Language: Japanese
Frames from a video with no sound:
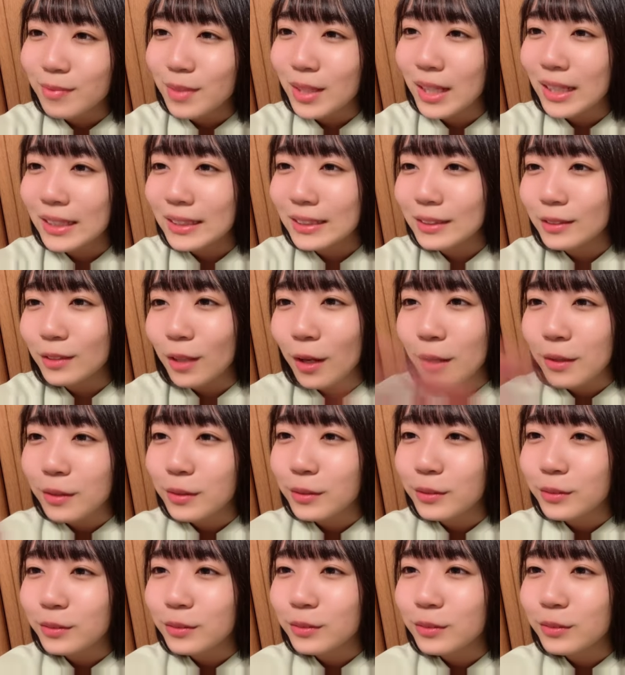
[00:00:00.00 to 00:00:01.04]
ありが
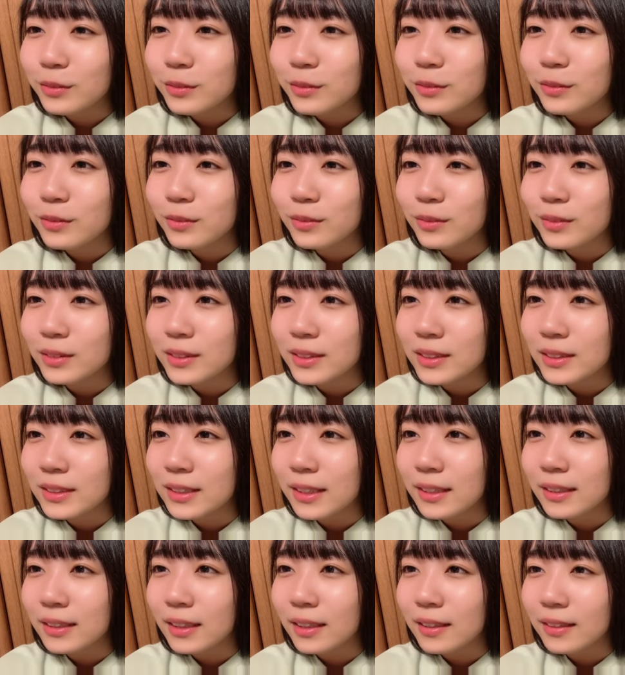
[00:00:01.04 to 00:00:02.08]
とう
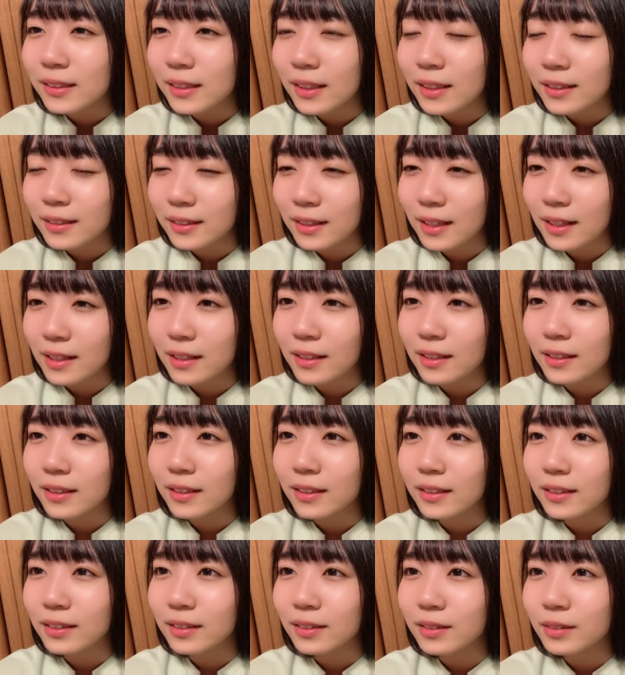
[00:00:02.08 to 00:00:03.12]

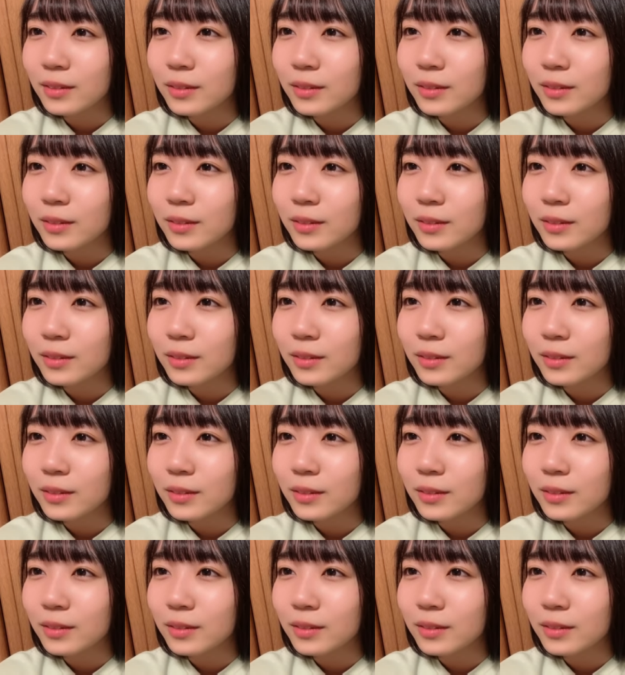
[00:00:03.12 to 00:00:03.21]
イェイイェイイェイイェイ